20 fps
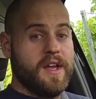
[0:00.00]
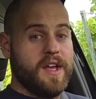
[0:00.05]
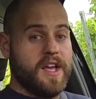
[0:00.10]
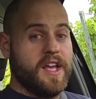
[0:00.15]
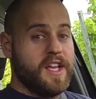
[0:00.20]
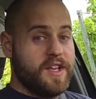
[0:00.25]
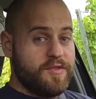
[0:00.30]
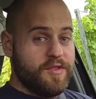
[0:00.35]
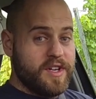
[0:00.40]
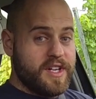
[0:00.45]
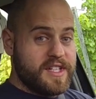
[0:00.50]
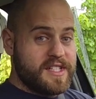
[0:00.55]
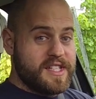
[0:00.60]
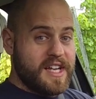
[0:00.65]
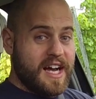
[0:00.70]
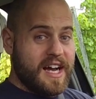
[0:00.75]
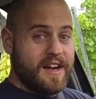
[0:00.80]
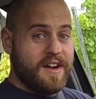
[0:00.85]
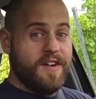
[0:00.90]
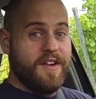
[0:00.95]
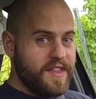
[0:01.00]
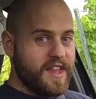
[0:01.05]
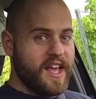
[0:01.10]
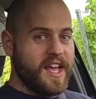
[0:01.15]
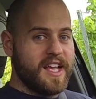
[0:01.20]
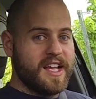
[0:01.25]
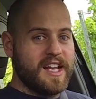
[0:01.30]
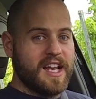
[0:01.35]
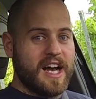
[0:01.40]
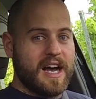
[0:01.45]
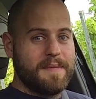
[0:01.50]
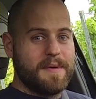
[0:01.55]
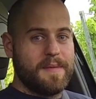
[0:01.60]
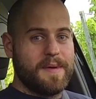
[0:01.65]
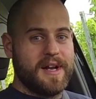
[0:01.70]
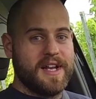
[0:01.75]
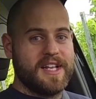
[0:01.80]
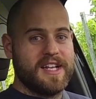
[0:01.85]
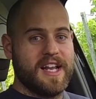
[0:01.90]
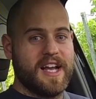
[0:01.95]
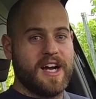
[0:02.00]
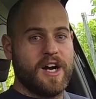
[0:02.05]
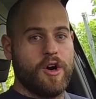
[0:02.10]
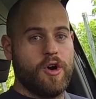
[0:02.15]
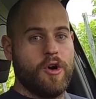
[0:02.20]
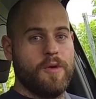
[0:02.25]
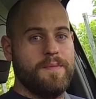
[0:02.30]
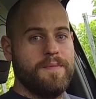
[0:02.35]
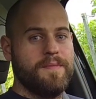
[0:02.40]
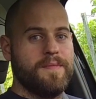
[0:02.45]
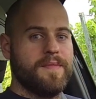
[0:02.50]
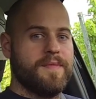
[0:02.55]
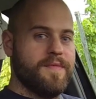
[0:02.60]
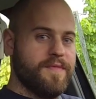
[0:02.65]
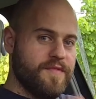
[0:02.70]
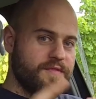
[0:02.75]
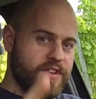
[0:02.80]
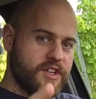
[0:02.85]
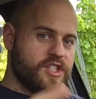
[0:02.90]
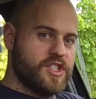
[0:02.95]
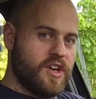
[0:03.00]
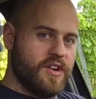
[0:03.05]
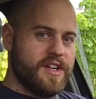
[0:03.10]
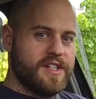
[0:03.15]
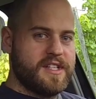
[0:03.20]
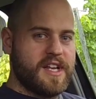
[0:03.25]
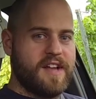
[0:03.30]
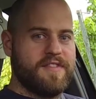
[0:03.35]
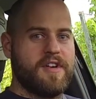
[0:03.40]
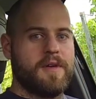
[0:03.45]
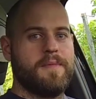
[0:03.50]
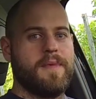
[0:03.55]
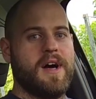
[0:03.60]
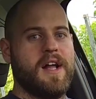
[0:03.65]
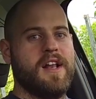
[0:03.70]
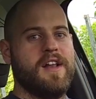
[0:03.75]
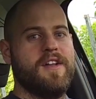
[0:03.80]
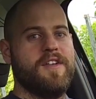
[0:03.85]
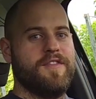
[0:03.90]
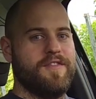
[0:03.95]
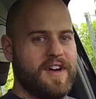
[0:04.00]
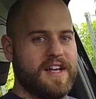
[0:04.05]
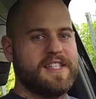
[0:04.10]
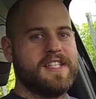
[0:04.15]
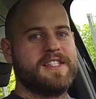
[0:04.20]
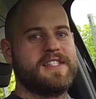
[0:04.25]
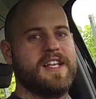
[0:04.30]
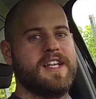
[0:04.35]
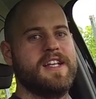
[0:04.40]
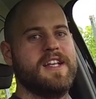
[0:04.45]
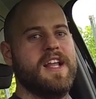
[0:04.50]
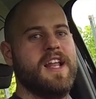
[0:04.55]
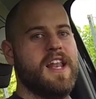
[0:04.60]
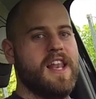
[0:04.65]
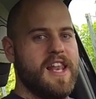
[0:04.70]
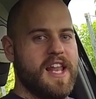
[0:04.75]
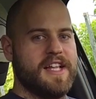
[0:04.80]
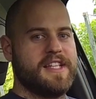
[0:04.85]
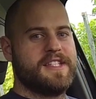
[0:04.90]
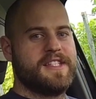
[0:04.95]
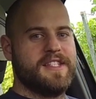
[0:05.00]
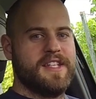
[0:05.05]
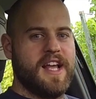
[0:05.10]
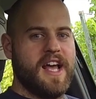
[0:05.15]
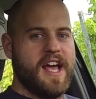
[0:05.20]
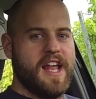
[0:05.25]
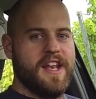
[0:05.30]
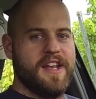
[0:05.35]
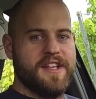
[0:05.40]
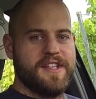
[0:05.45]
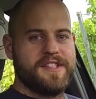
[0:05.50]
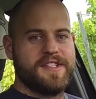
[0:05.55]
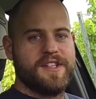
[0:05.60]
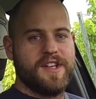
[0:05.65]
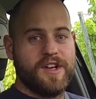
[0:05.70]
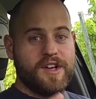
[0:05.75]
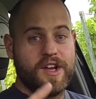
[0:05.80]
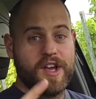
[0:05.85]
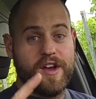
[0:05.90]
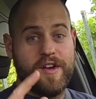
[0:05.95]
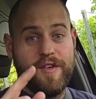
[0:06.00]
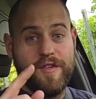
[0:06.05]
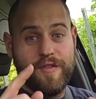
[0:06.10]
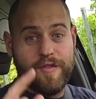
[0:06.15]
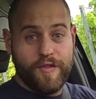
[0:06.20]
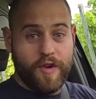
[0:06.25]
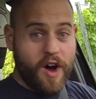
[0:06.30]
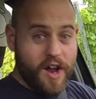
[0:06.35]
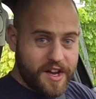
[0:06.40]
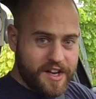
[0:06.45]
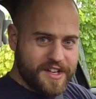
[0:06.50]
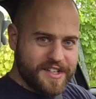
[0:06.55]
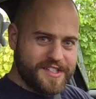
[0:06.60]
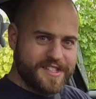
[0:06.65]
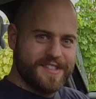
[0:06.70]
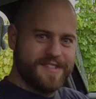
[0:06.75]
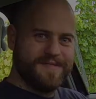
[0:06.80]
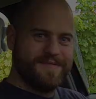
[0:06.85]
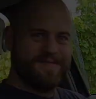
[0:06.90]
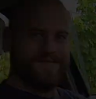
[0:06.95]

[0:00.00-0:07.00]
Ich würde sagen, ich laber mal nicht länger rum. Wir schauen uns einfach mal, was es denn letzten Endes geworden ist.